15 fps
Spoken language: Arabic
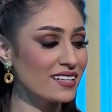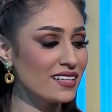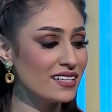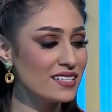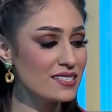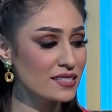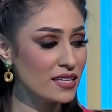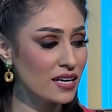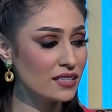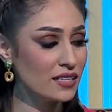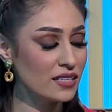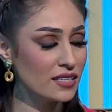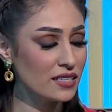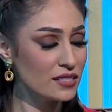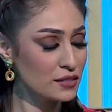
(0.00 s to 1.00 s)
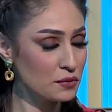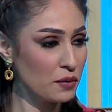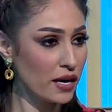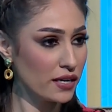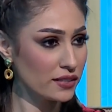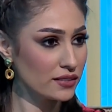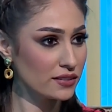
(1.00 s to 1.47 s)
الله الانسان اللي
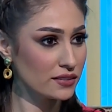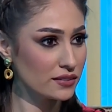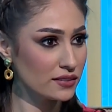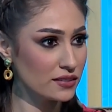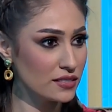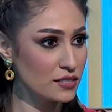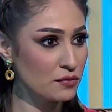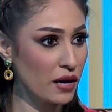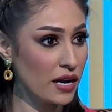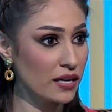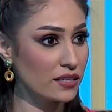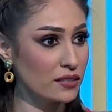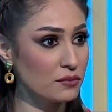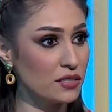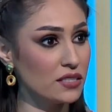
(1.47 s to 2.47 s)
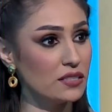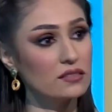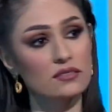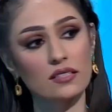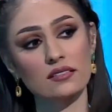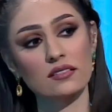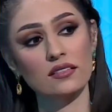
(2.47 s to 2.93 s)
يسمعك يسمعك من
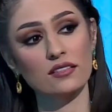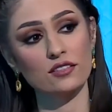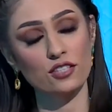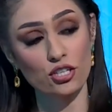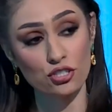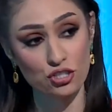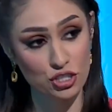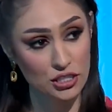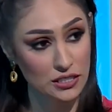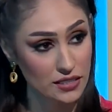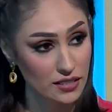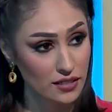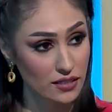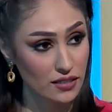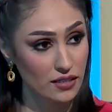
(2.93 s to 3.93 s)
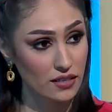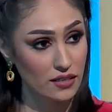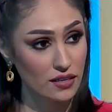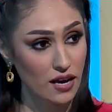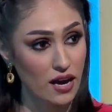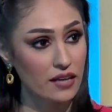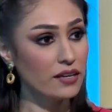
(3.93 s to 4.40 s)
انت تريد تحكي
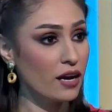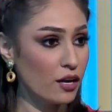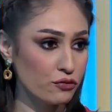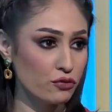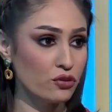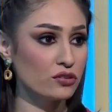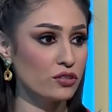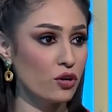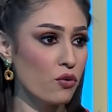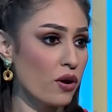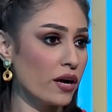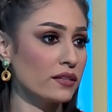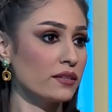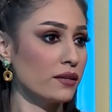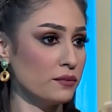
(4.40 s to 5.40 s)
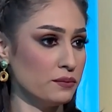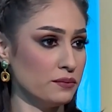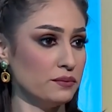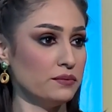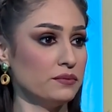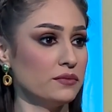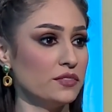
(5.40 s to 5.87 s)
انا اعرف انه انت هواي تحب
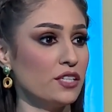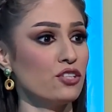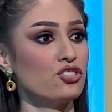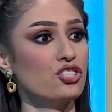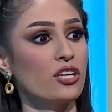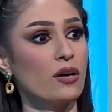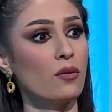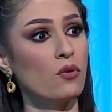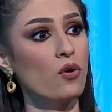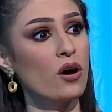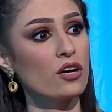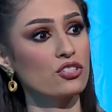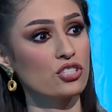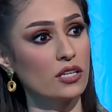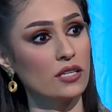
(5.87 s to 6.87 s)
تحكي هواي شغلات